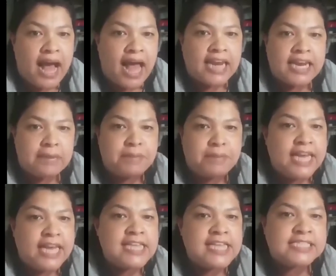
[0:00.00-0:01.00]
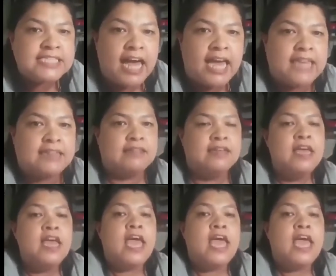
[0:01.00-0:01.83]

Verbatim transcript: pangalan na binigay niya sa akin.